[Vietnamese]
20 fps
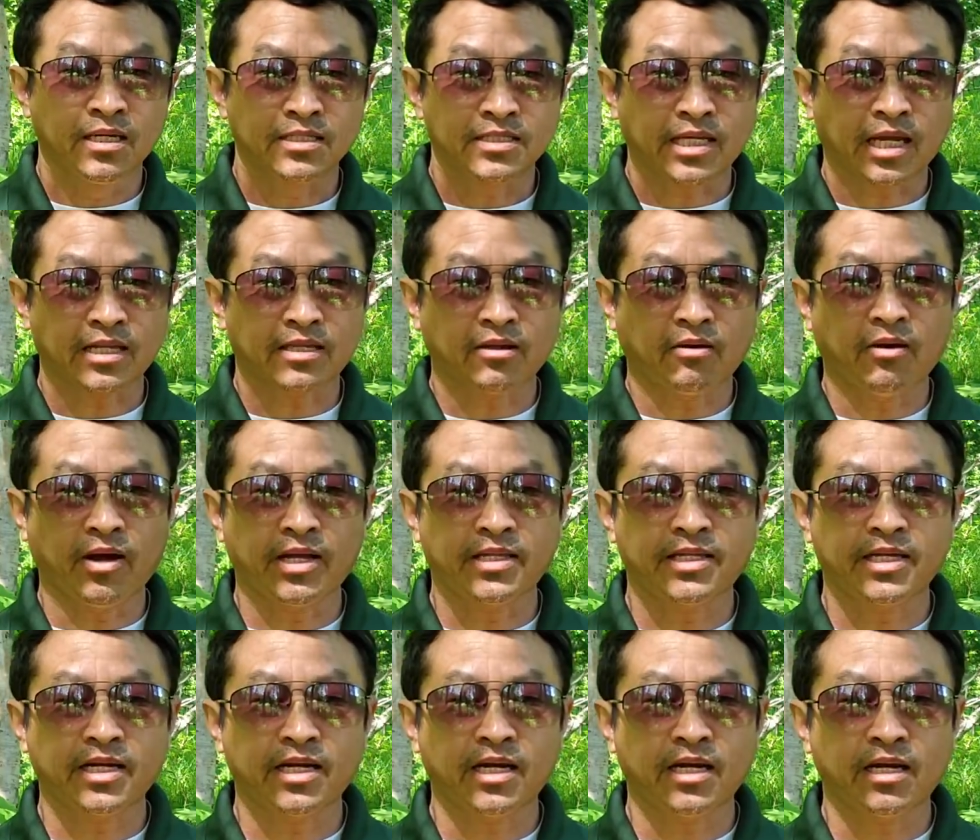chạy tới hải
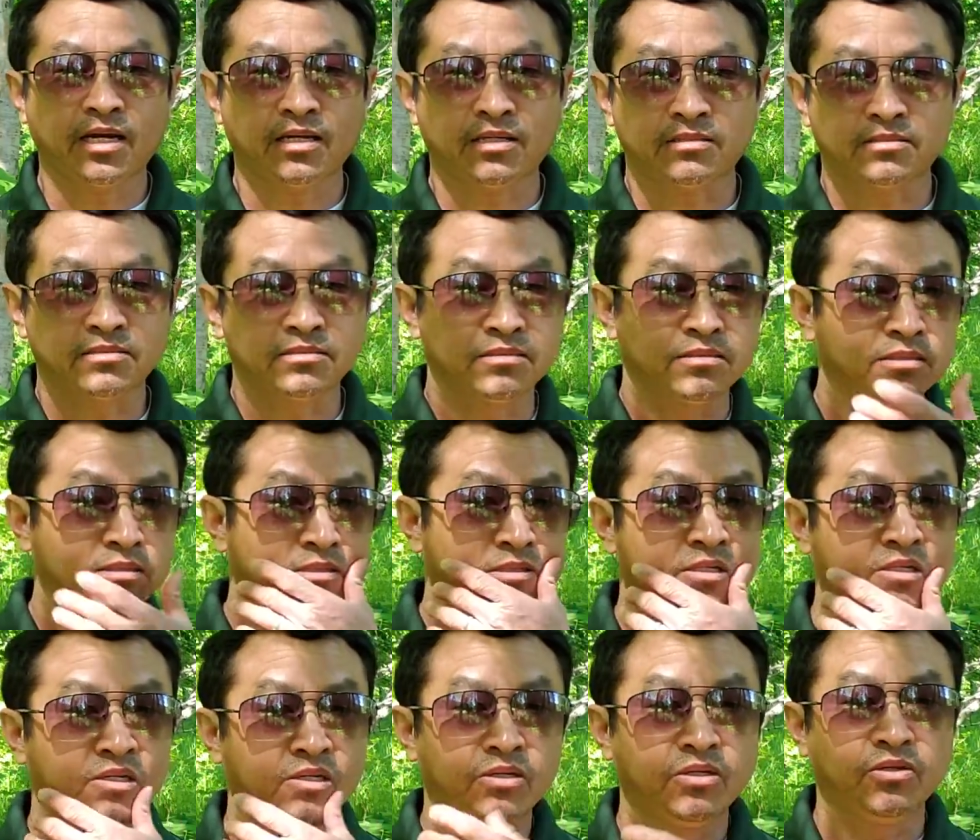tiền
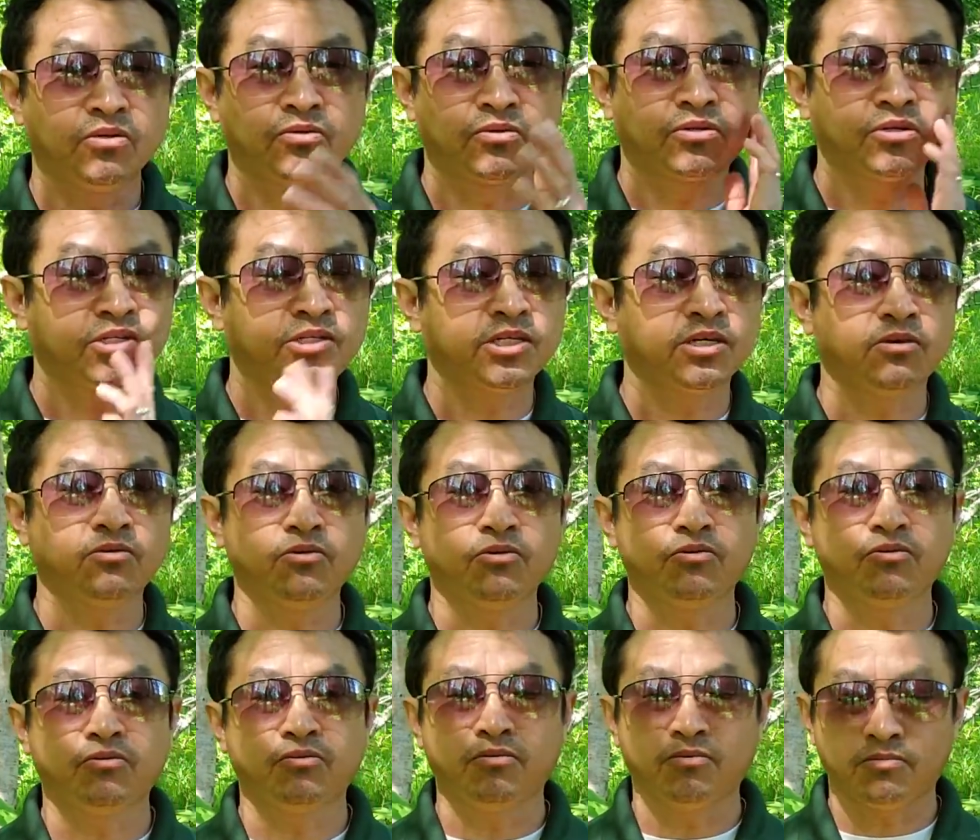dù tới chỉ lưu
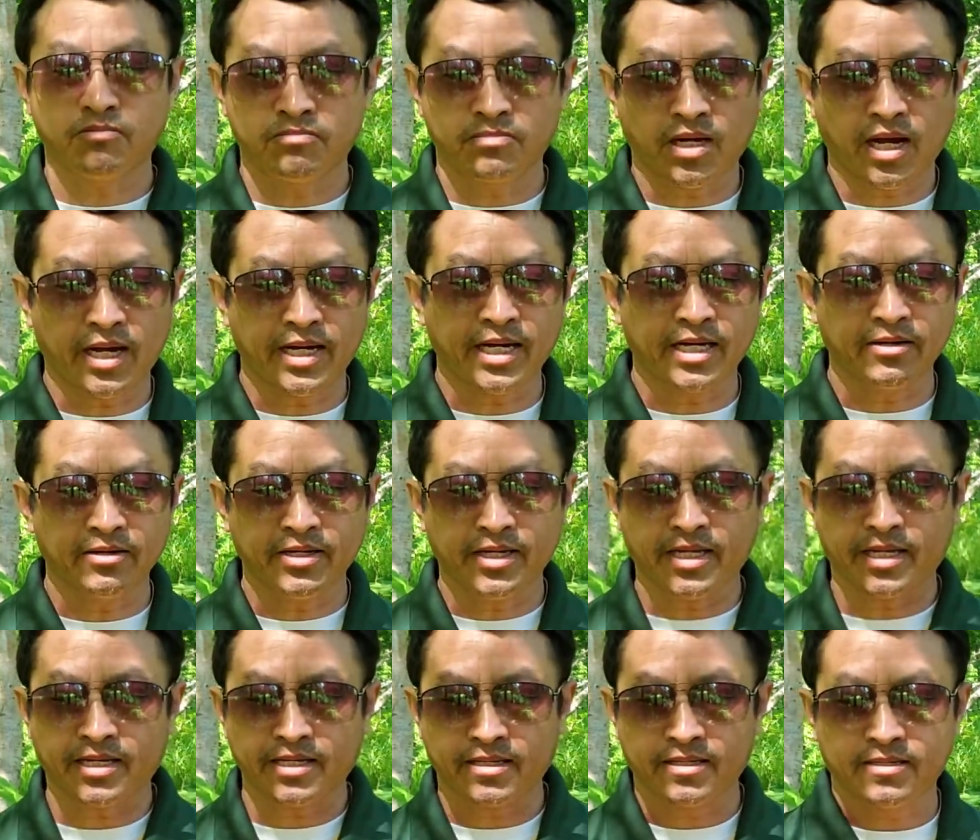dù hải năng lại
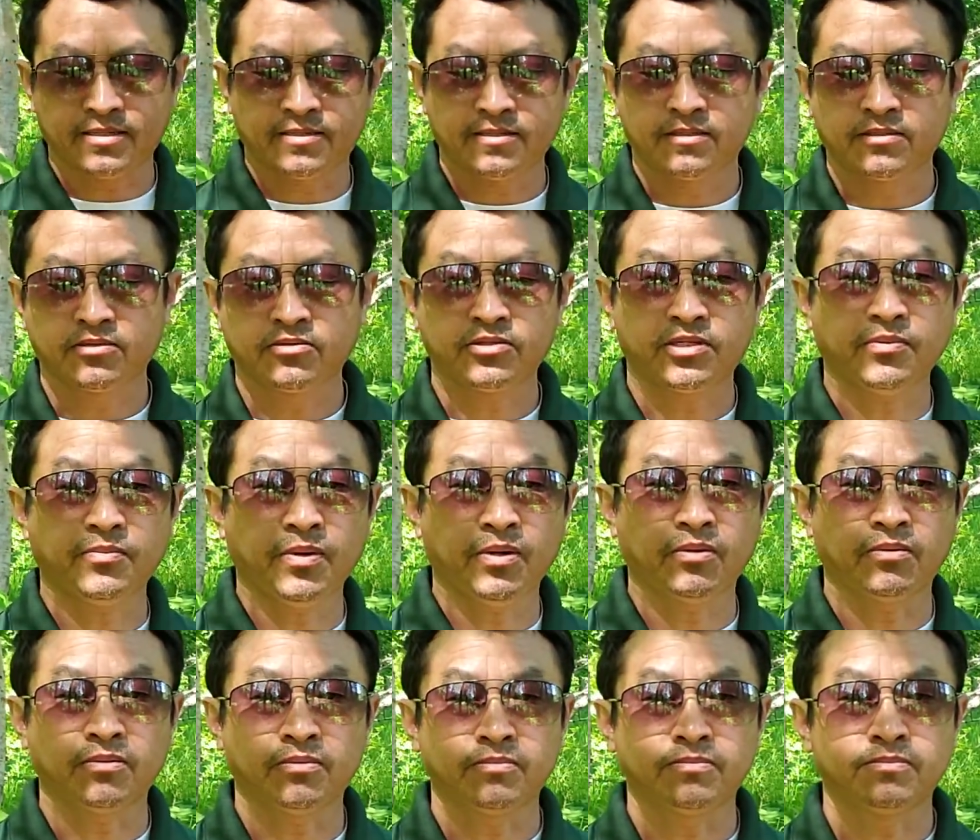này bên tiếng mông
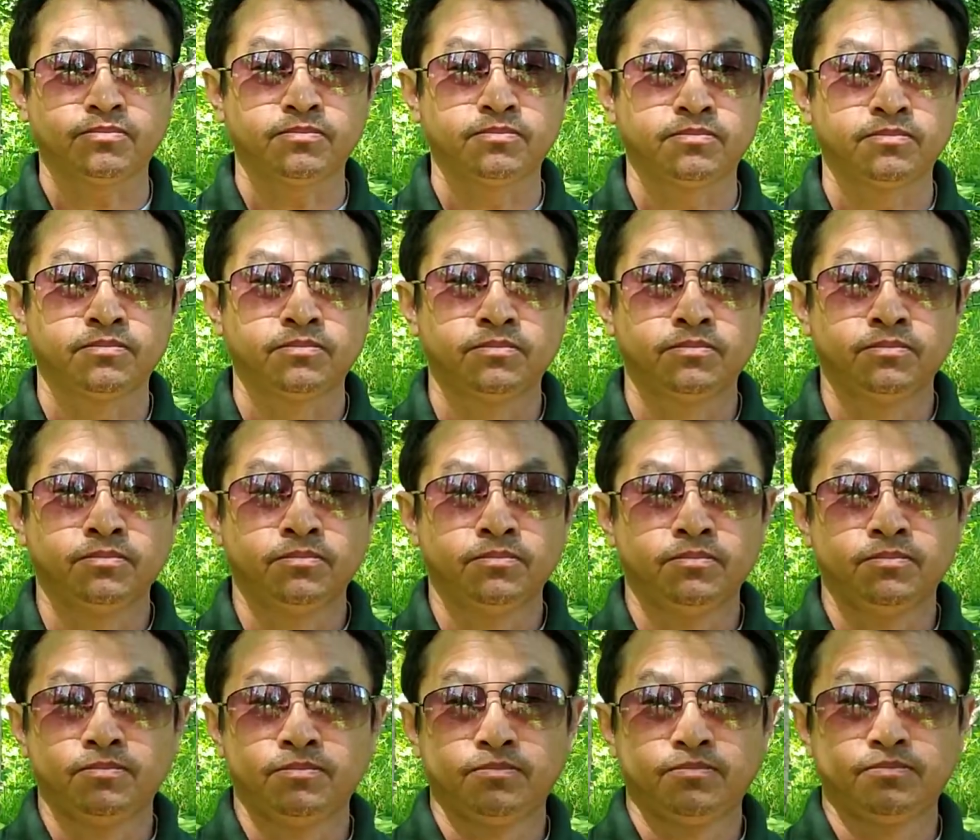
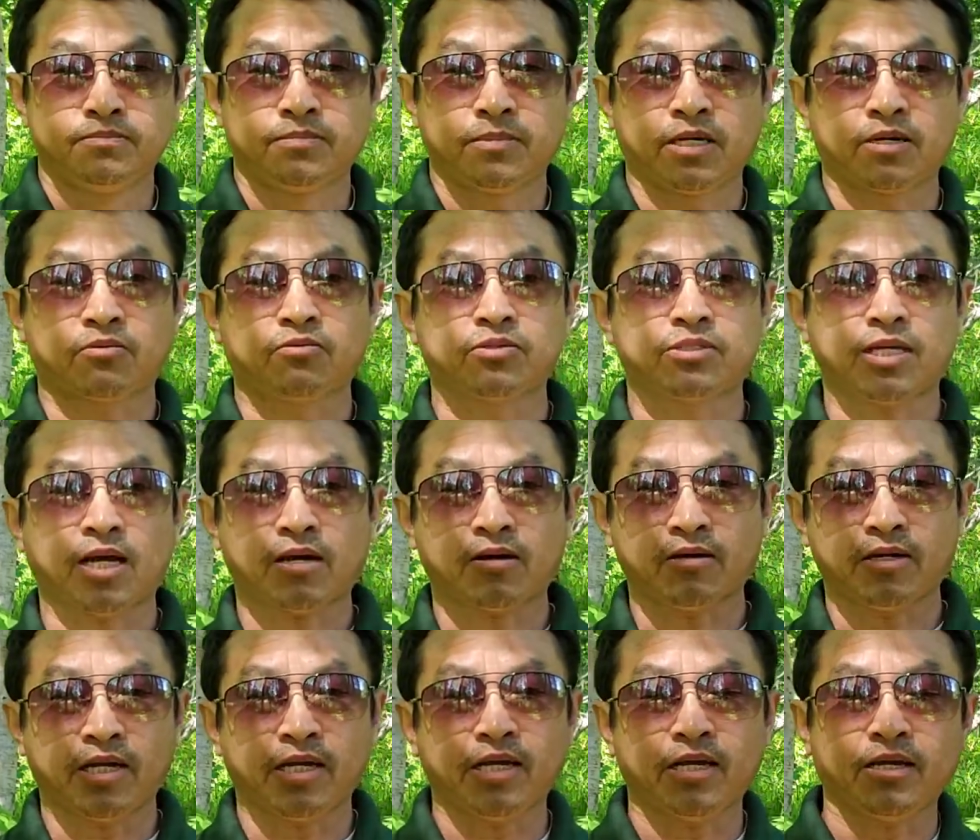để cú sa còn
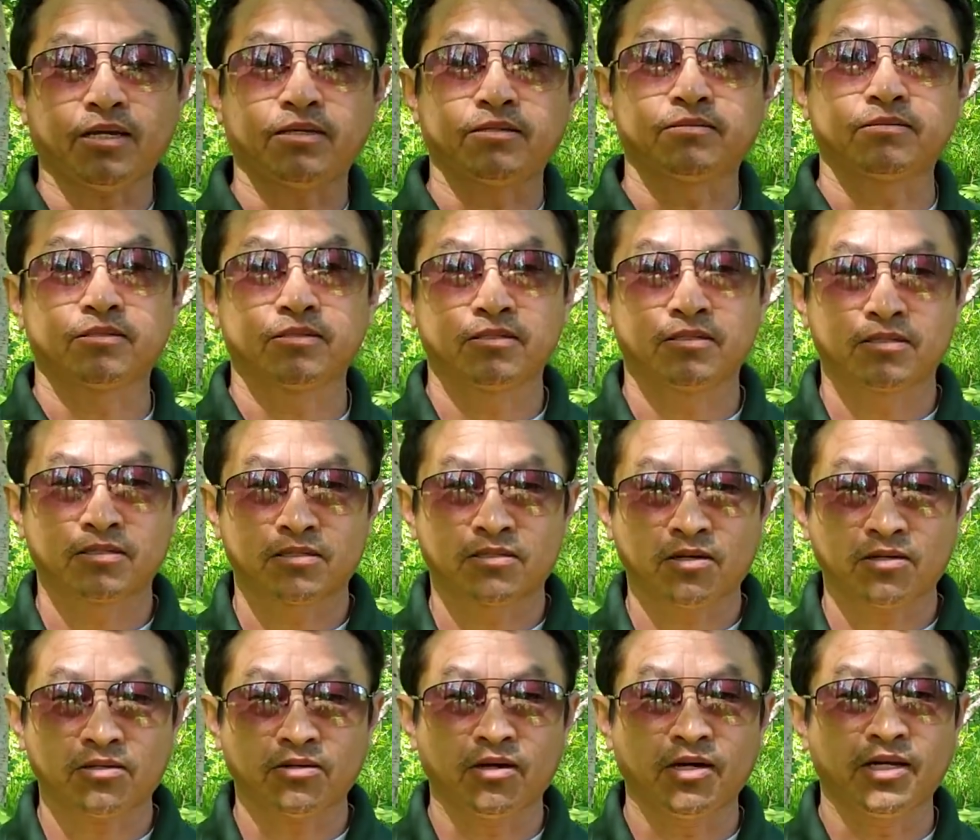này sao
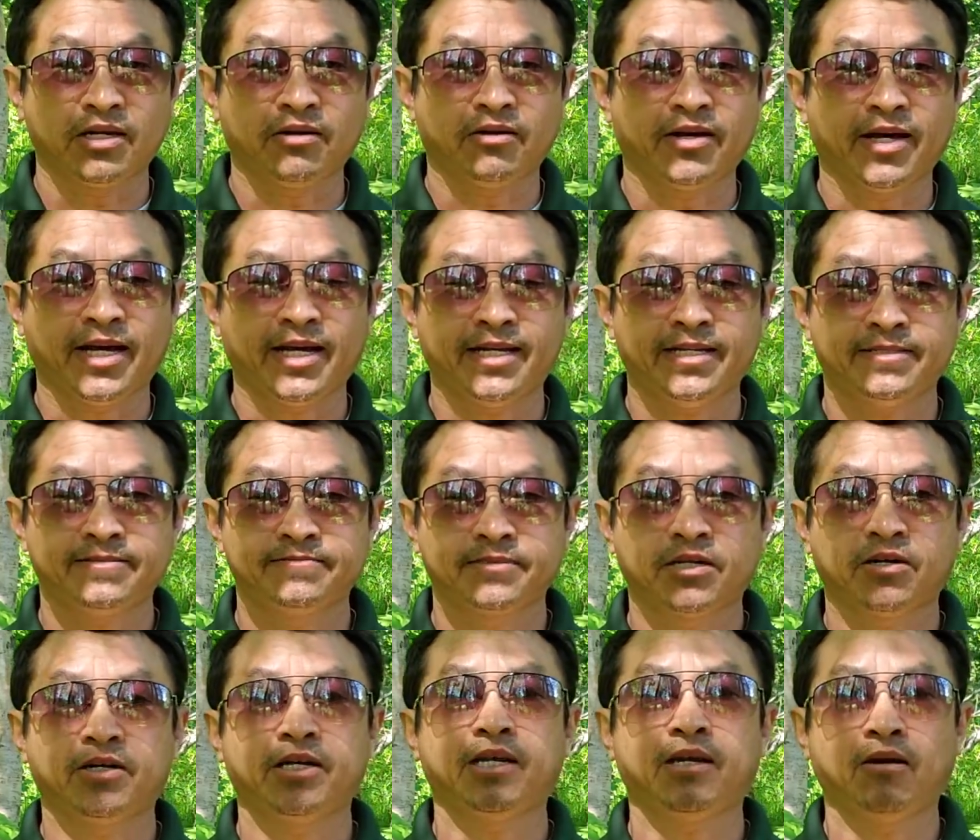cho lên nó na
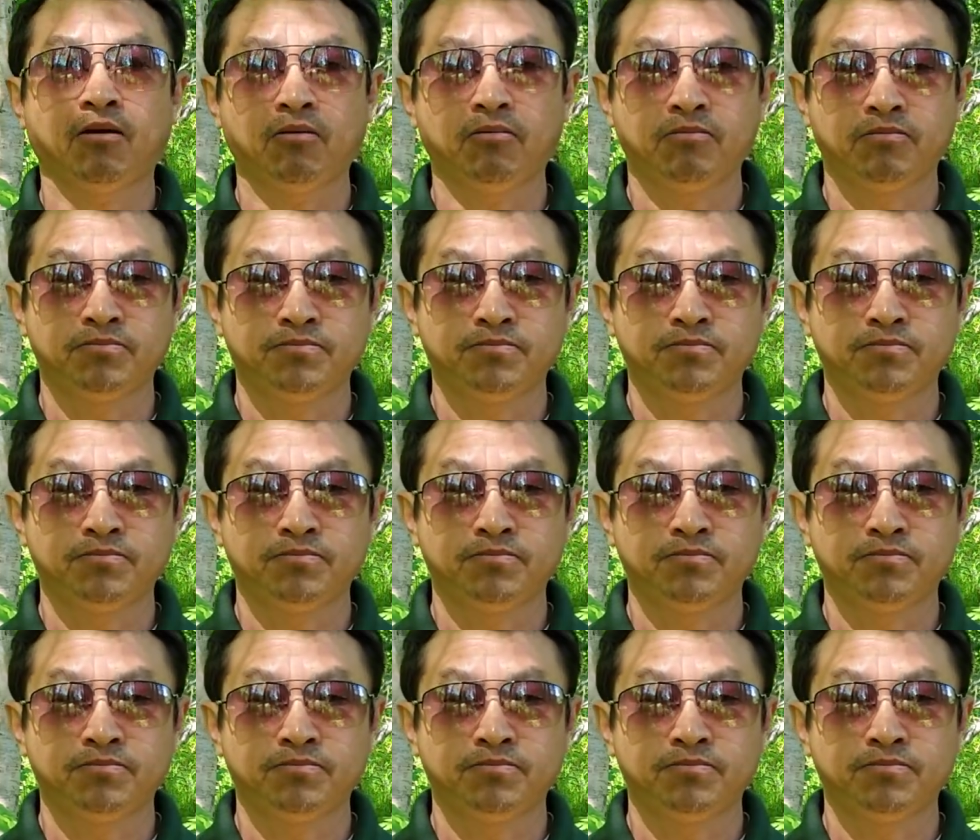còn này lòng